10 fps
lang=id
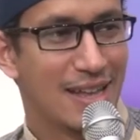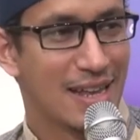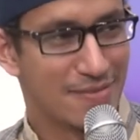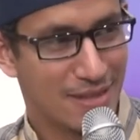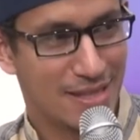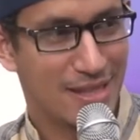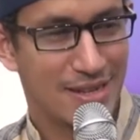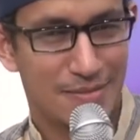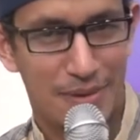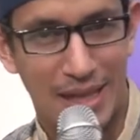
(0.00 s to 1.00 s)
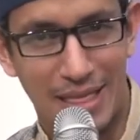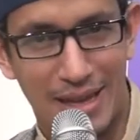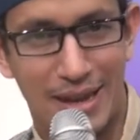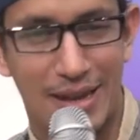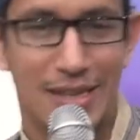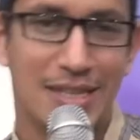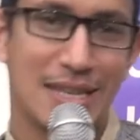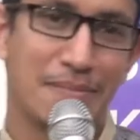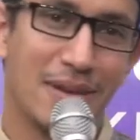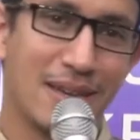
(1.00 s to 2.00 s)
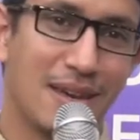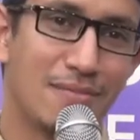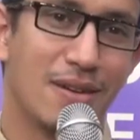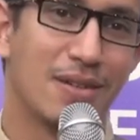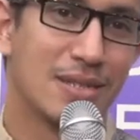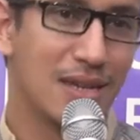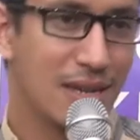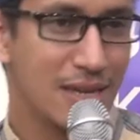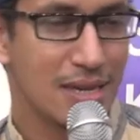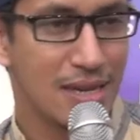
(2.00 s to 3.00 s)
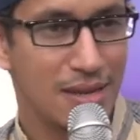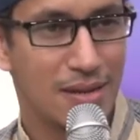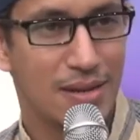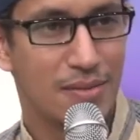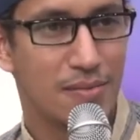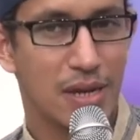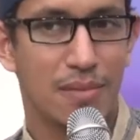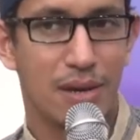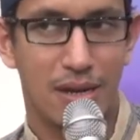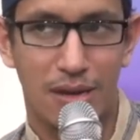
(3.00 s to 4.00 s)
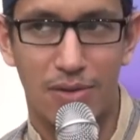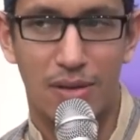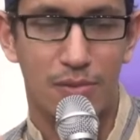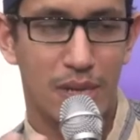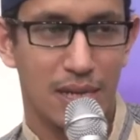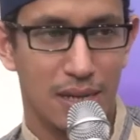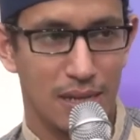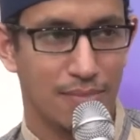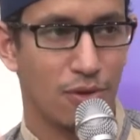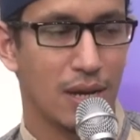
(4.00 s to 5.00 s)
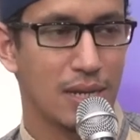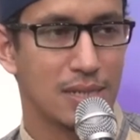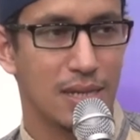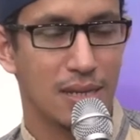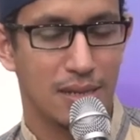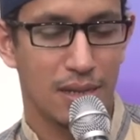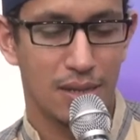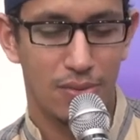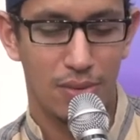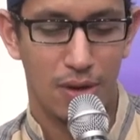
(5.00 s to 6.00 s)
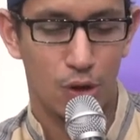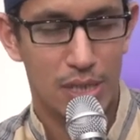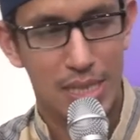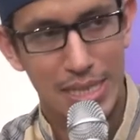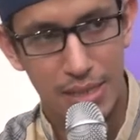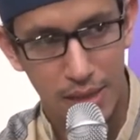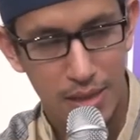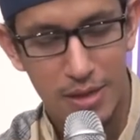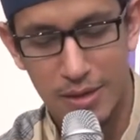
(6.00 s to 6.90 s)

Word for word: lewat e, perantara disampaikan bahwa saya ingin bagaimana kalau kamu menikah dengan ponakan saya yaitu Khadijah